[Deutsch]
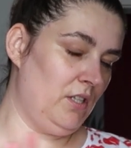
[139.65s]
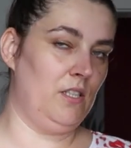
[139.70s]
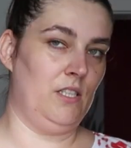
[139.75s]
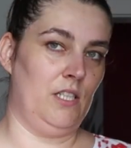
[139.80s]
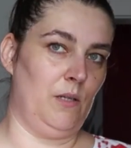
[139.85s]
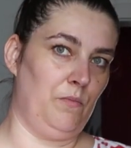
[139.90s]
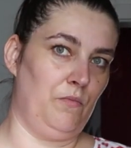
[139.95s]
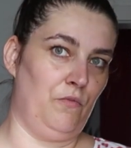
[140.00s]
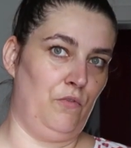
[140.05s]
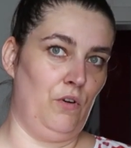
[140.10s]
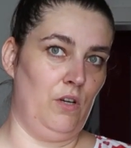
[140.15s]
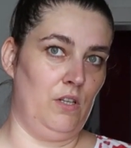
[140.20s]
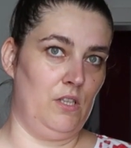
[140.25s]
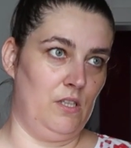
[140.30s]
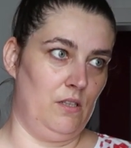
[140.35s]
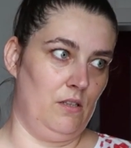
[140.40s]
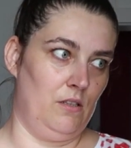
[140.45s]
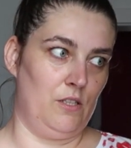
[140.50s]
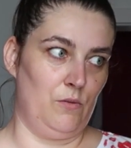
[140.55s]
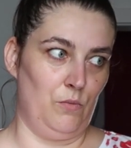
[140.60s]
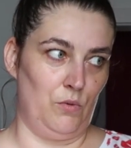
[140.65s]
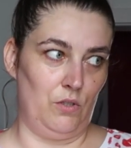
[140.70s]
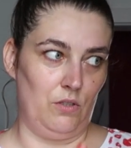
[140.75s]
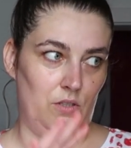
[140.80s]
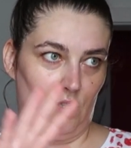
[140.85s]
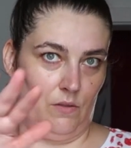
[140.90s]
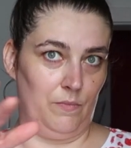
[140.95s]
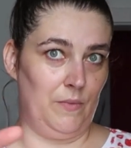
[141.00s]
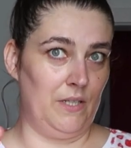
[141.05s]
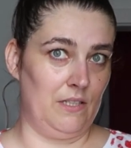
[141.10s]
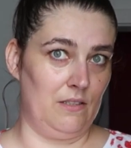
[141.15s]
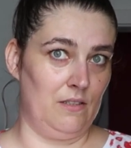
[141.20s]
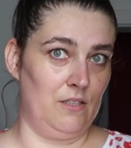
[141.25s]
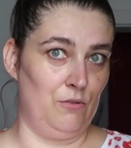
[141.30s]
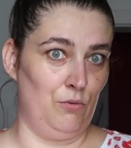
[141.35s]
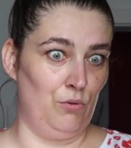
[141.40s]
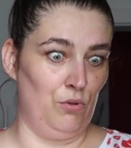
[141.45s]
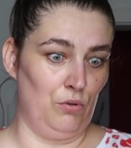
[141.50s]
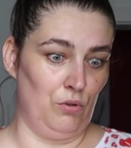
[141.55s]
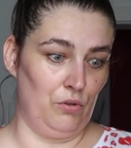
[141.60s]
Also ich habe vorher zum Glück jemandem
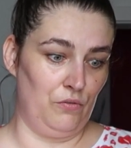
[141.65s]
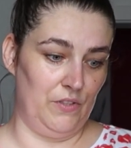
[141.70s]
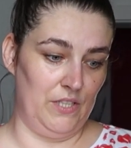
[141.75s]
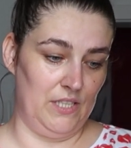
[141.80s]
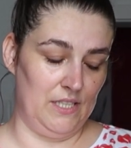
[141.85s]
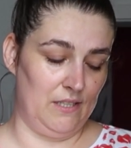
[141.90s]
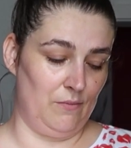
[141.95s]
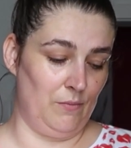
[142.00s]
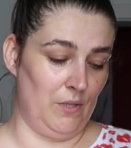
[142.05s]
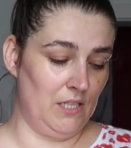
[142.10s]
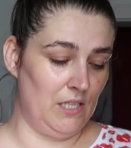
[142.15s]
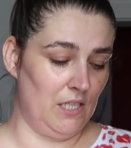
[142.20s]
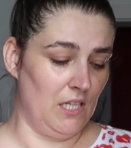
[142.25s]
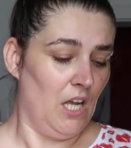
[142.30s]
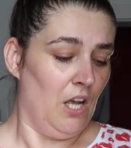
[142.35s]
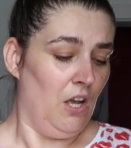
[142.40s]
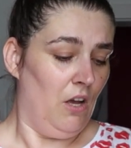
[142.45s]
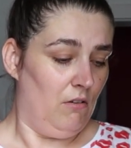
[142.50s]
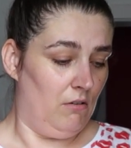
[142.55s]
zugeguckt, wie das gemacht hat.